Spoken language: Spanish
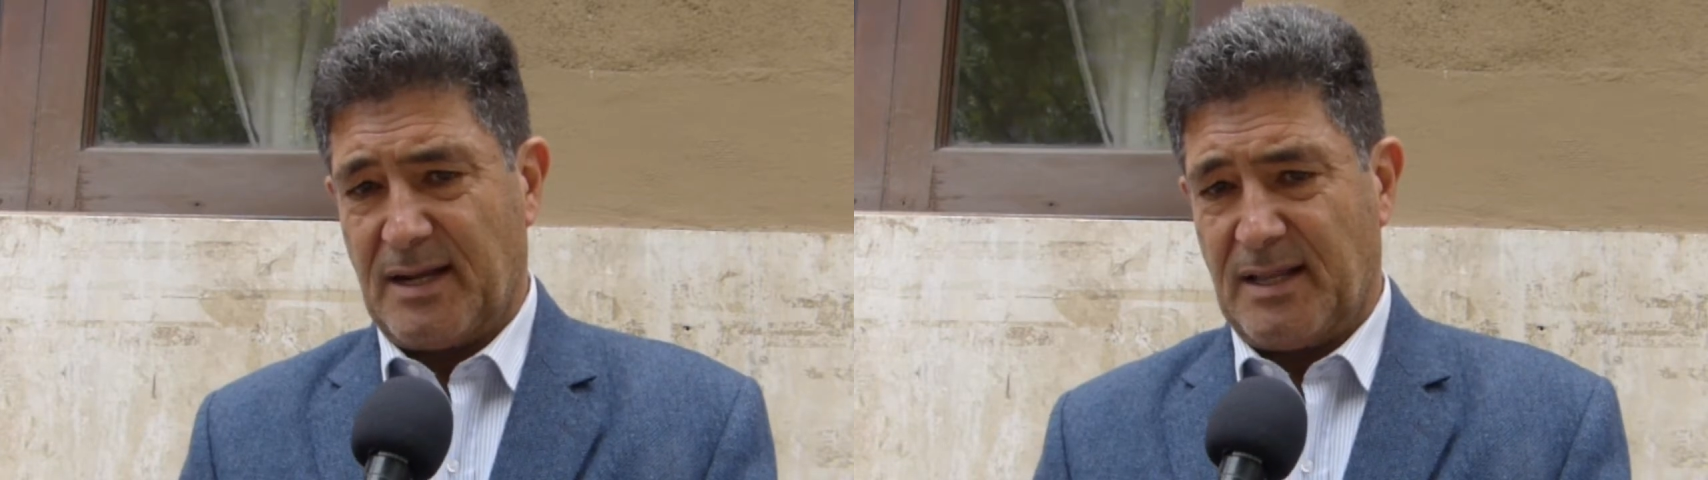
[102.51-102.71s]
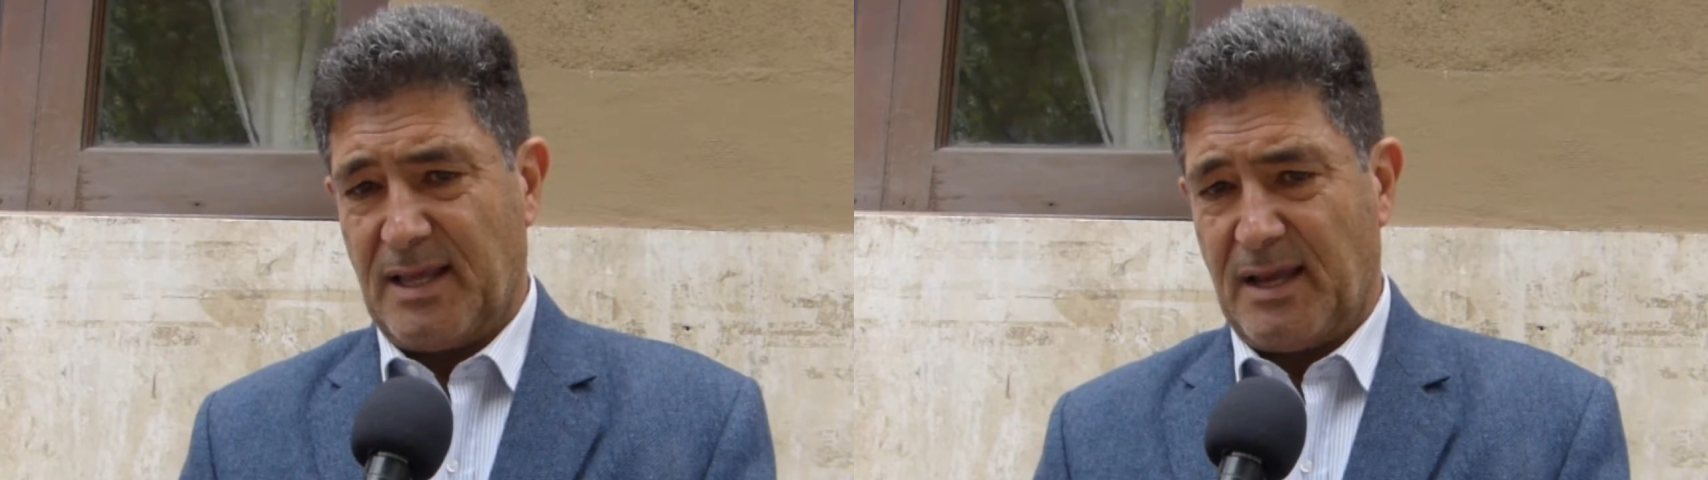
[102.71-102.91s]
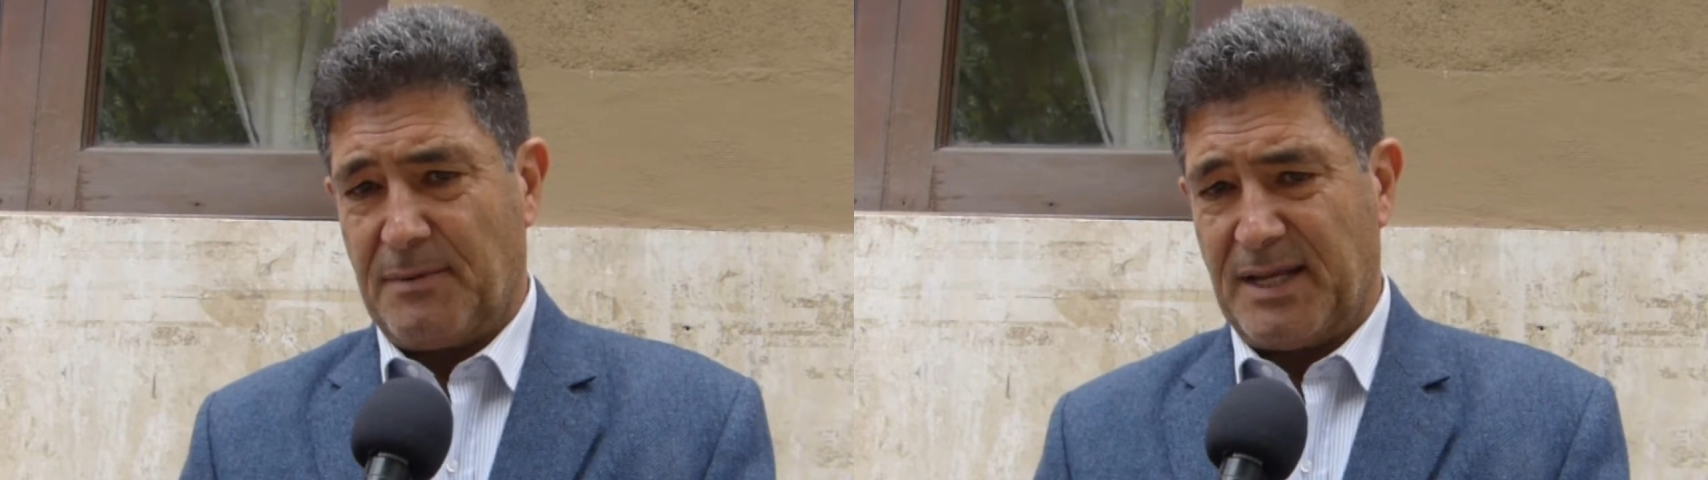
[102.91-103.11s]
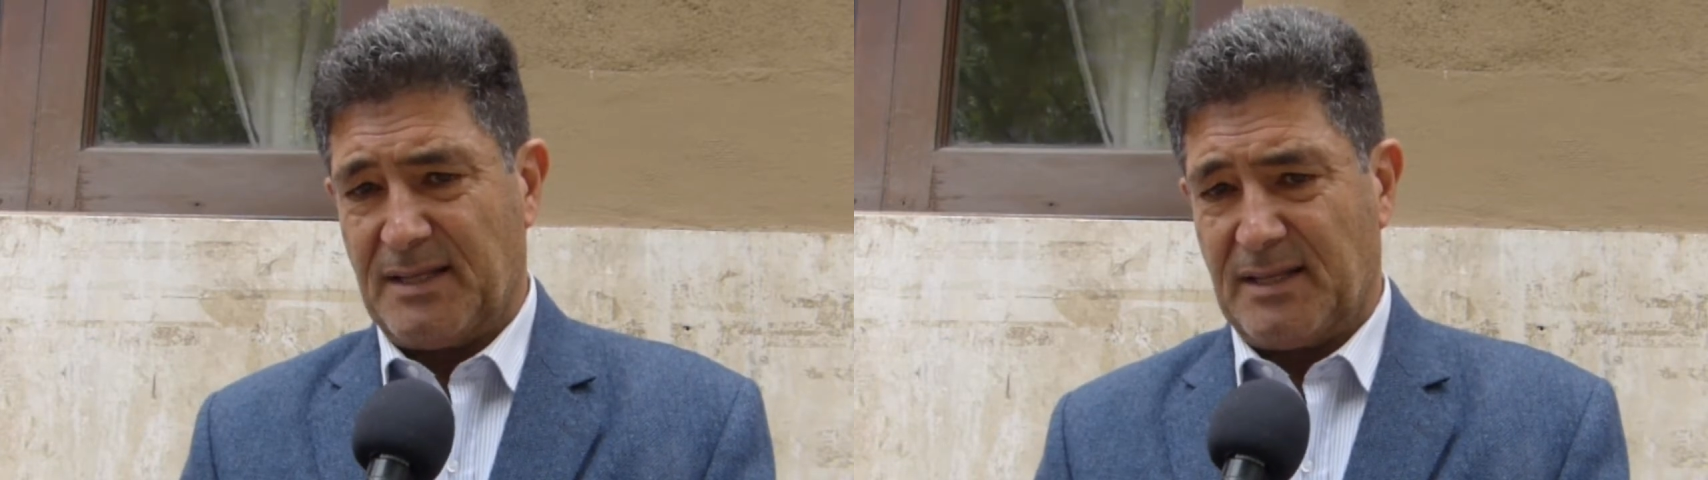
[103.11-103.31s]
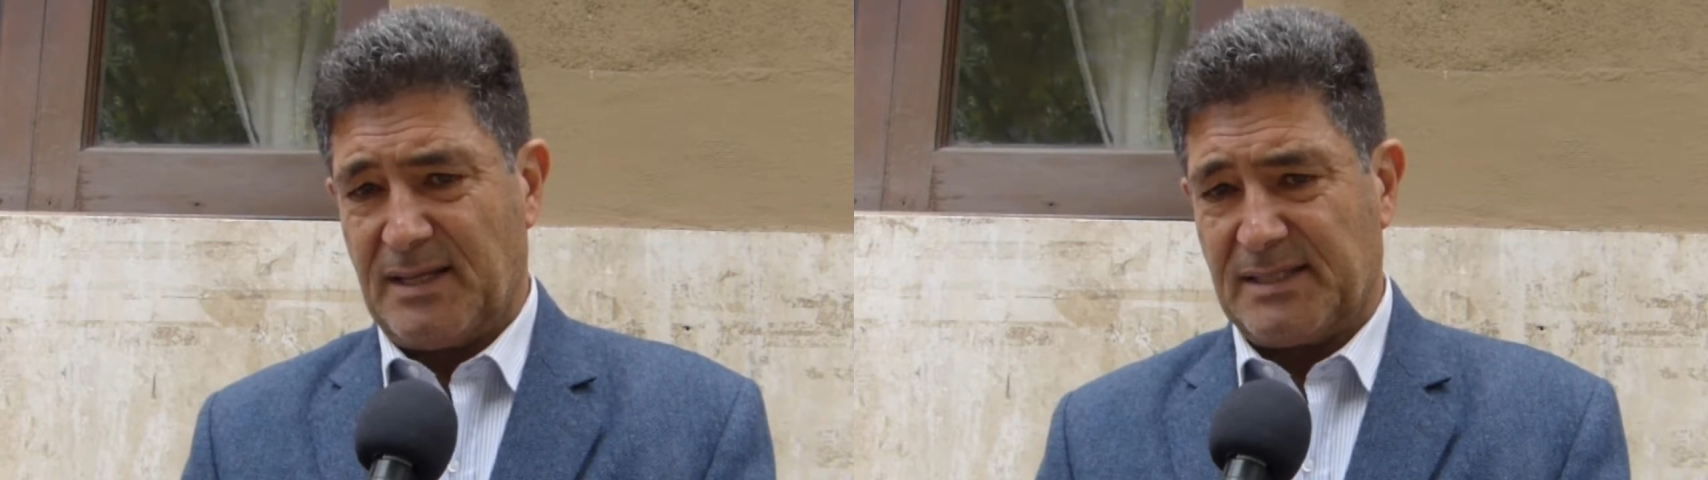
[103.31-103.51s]
el día
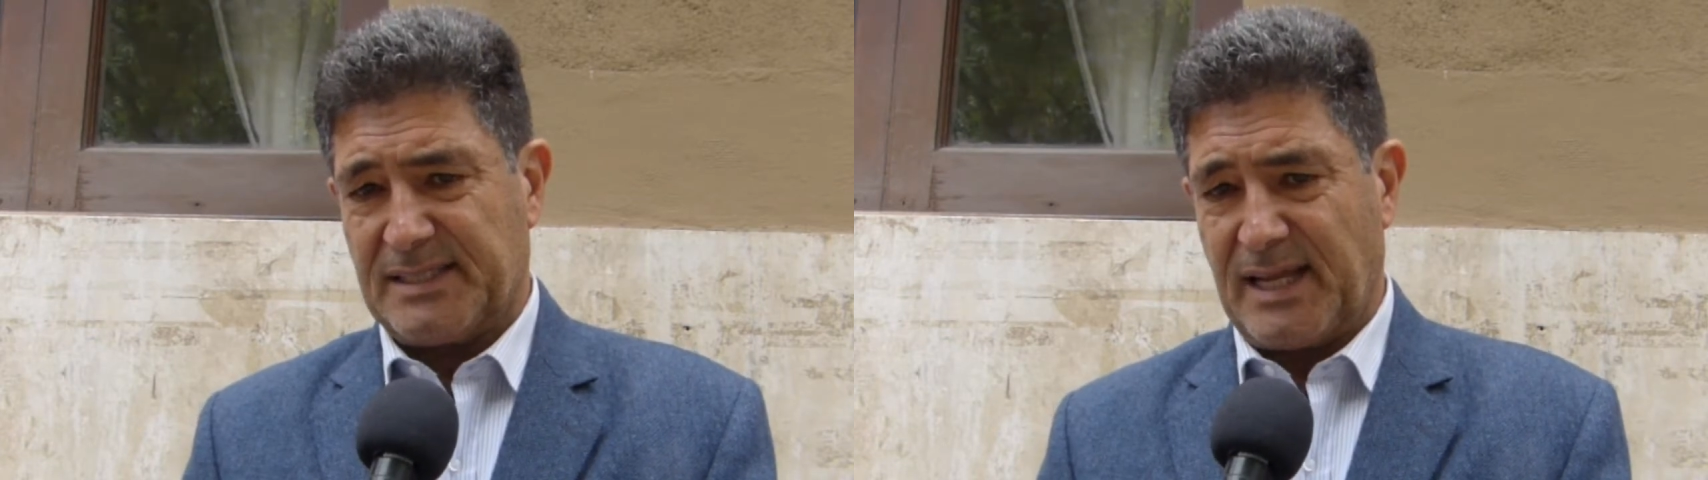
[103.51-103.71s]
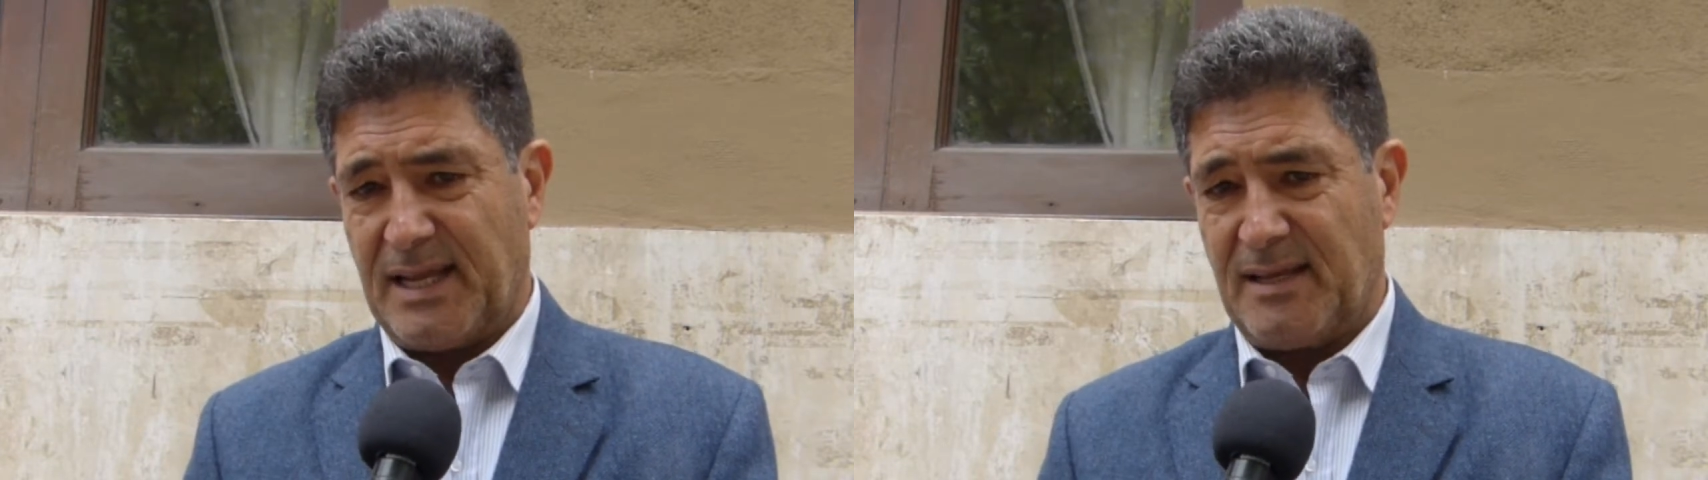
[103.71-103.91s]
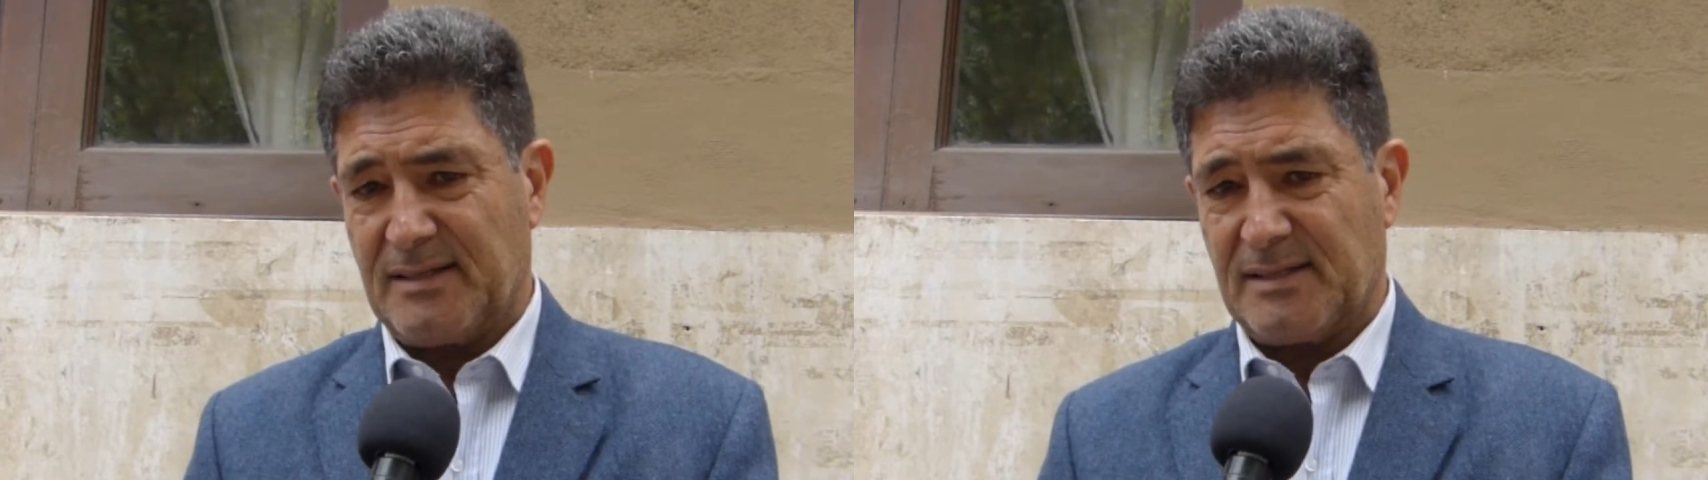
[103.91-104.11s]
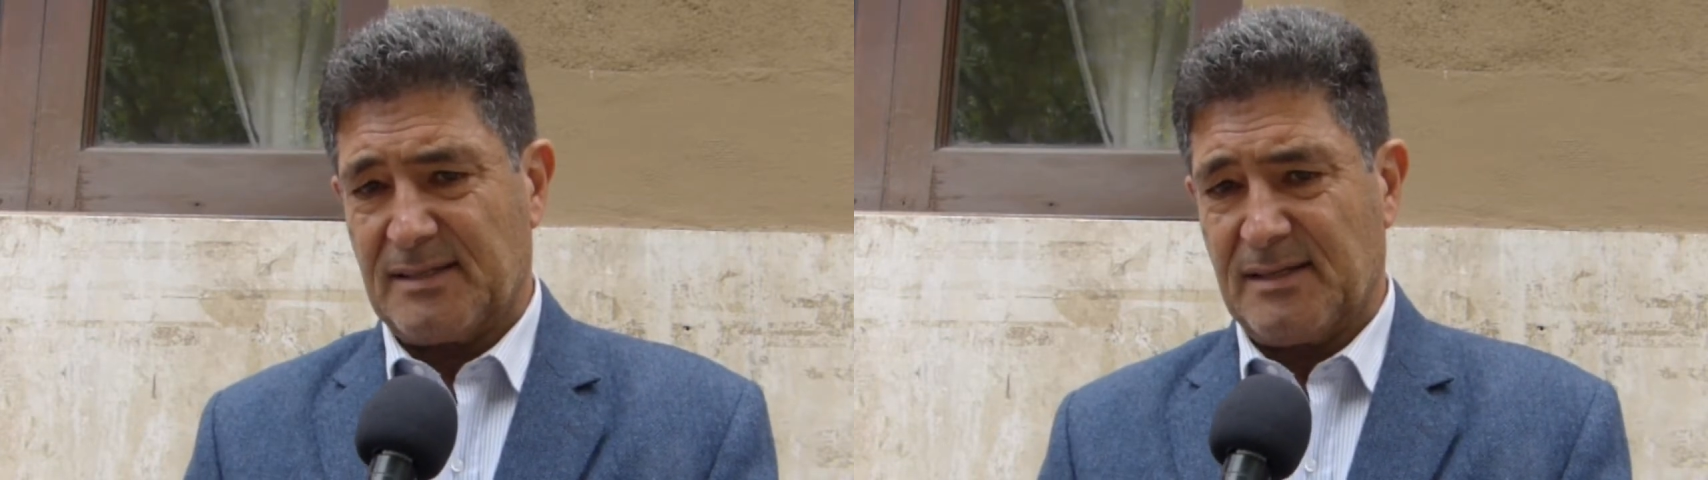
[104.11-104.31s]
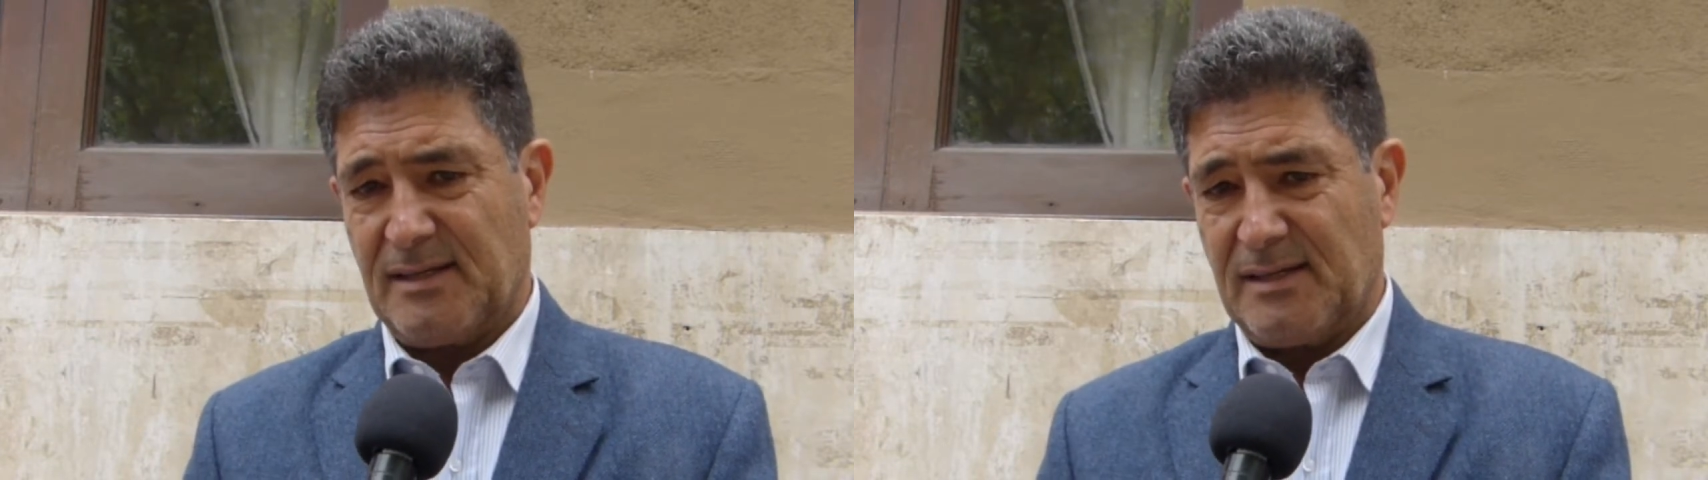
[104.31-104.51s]
26